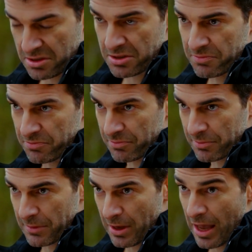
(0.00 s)
मैं
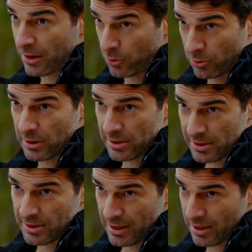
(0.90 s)
कहीं तक भी